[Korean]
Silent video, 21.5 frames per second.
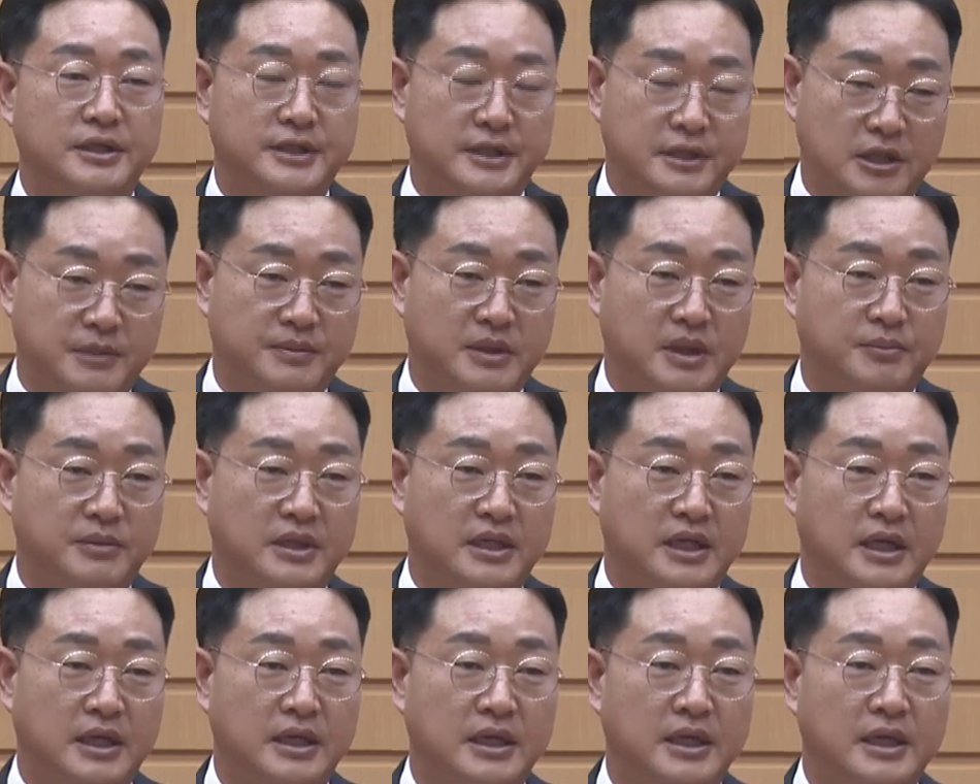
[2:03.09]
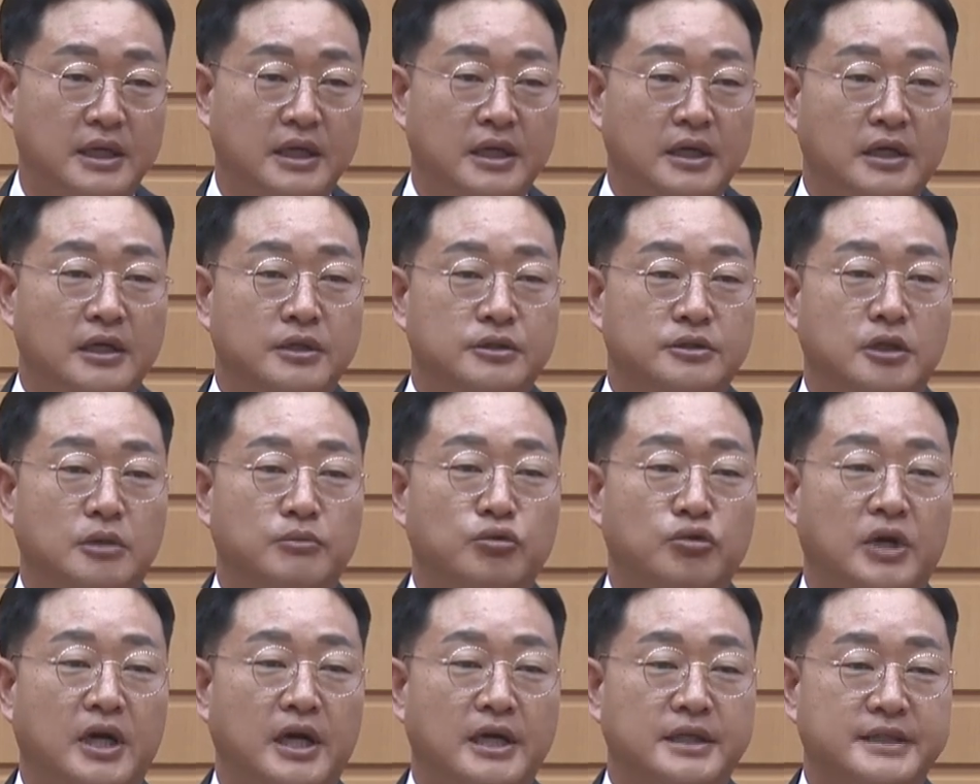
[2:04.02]
시급합니다.
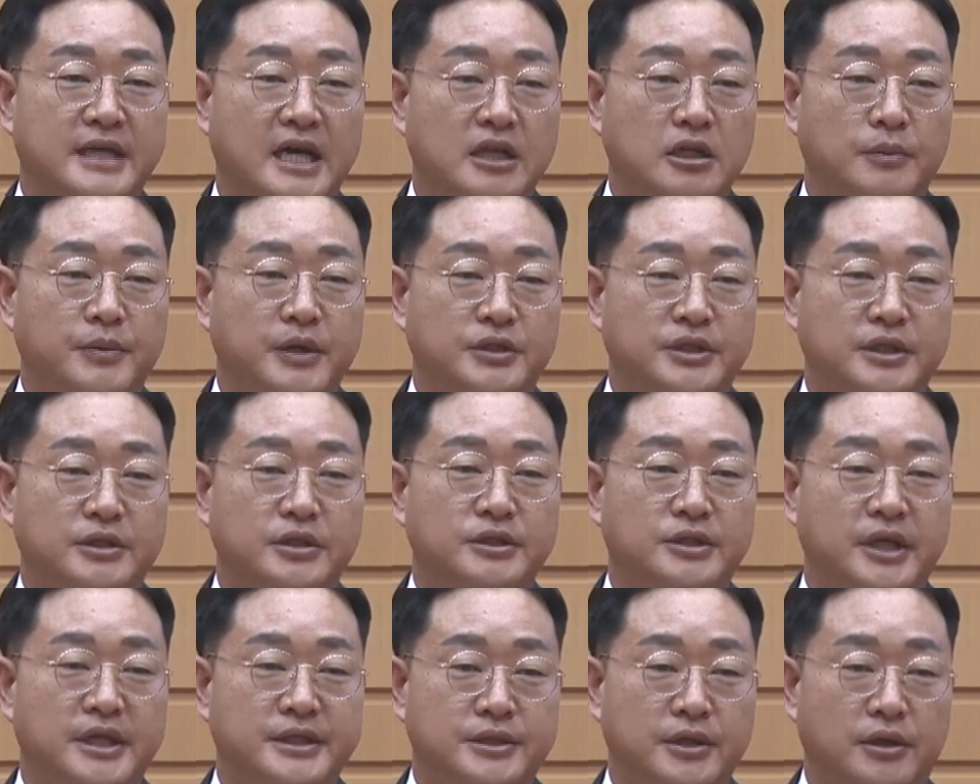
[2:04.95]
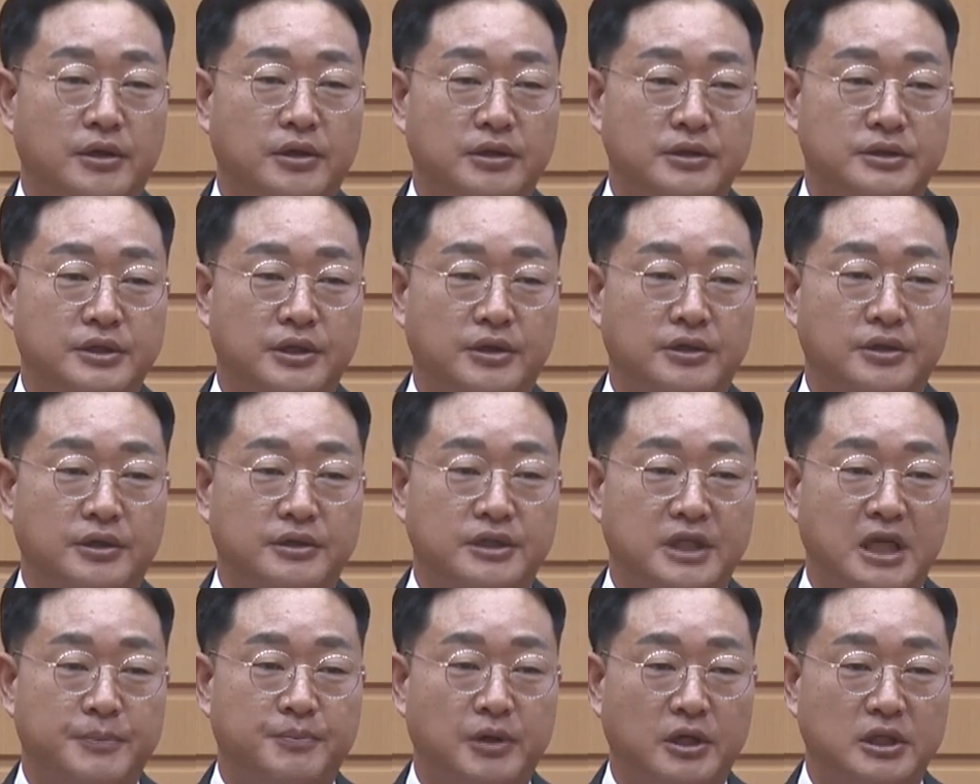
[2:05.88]
정부가 산업의 최전선에서
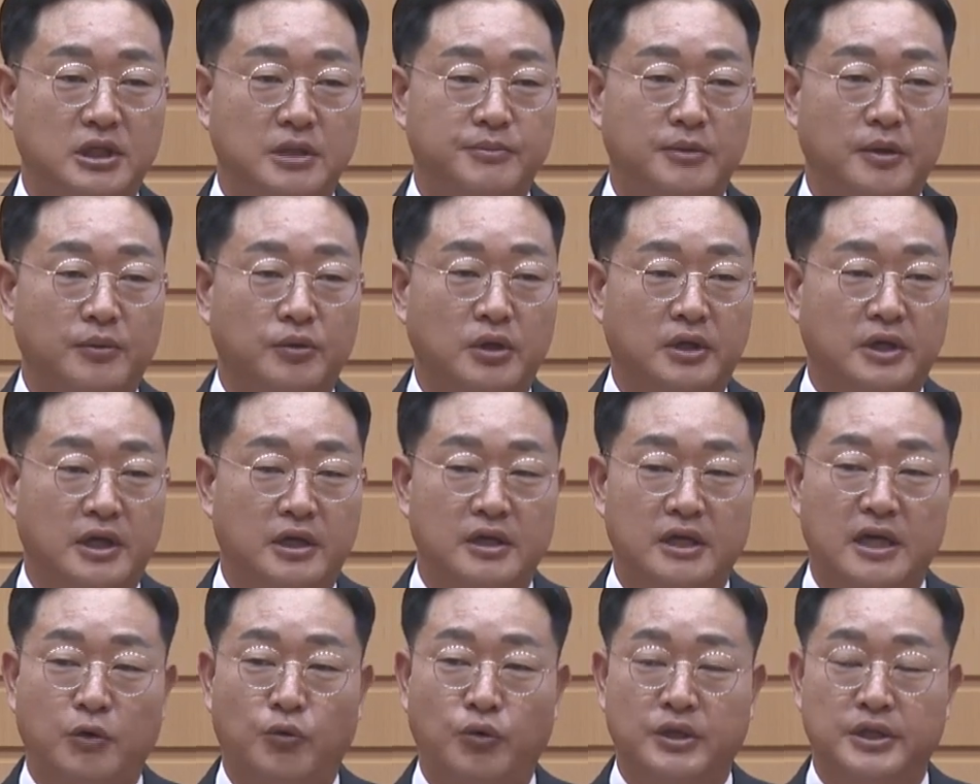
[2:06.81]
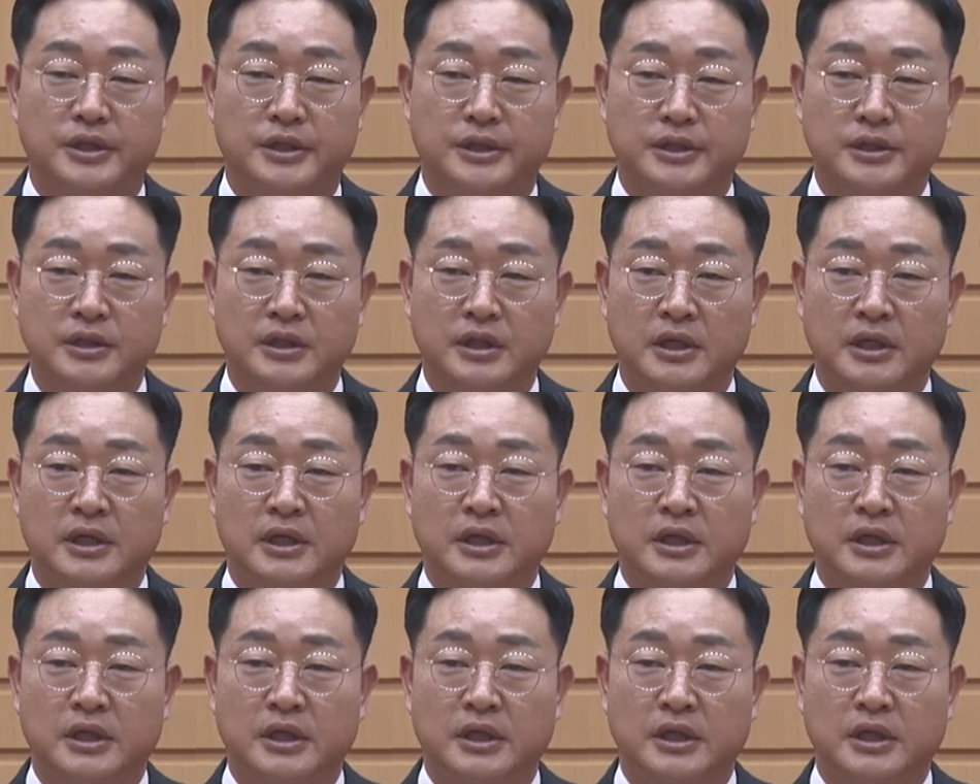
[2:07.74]
지역경제에 버팀목 역할을 하고 있는